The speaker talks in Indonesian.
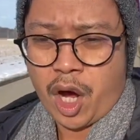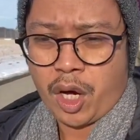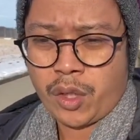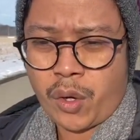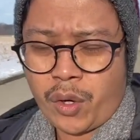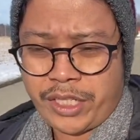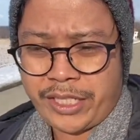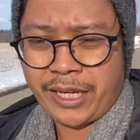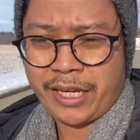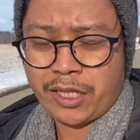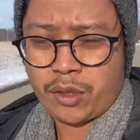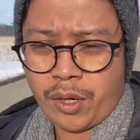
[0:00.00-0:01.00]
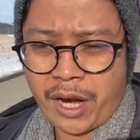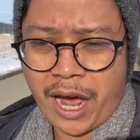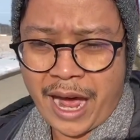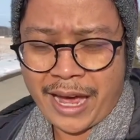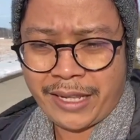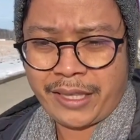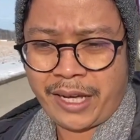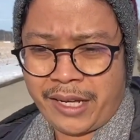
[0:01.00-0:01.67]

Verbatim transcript: Deutsche Gesundheit